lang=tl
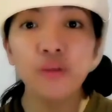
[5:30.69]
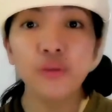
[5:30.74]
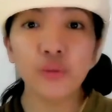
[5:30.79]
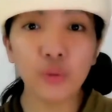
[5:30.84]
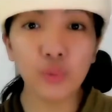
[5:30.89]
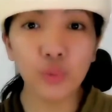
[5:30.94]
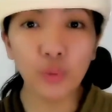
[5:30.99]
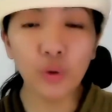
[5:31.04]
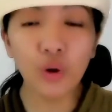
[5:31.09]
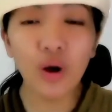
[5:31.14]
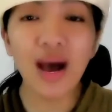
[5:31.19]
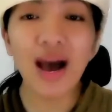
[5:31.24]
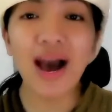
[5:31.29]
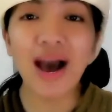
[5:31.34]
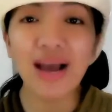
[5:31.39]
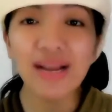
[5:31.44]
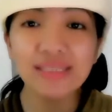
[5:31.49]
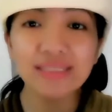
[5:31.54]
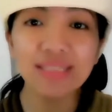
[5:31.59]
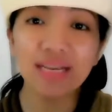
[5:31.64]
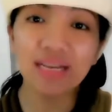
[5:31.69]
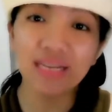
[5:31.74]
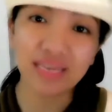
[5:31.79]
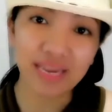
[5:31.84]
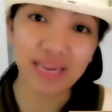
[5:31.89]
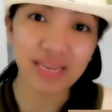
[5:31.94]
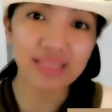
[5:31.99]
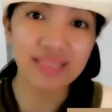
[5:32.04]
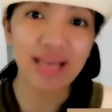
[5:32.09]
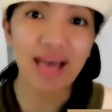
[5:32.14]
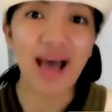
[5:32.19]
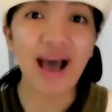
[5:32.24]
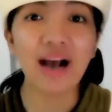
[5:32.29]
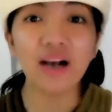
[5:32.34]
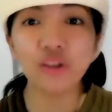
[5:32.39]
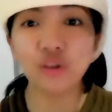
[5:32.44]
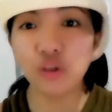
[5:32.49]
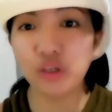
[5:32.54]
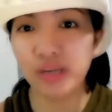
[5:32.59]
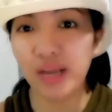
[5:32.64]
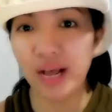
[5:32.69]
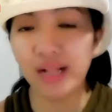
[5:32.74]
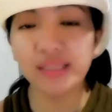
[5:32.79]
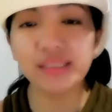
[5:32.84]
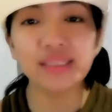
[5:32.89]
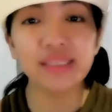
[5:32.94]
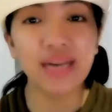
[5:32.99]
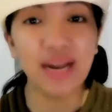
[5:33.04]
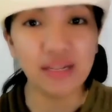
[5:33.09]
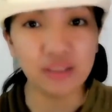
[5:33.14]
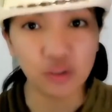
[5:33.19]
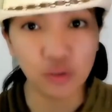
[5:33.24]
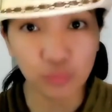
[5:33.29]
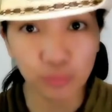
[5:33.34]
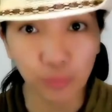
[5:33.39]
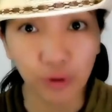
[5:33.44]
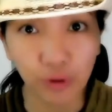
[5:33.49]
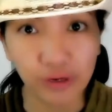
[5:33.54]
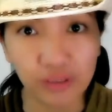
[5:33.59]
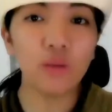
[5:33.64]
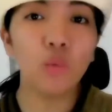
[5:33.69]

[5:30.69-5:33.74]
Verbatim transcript: through antegrade axonal transport.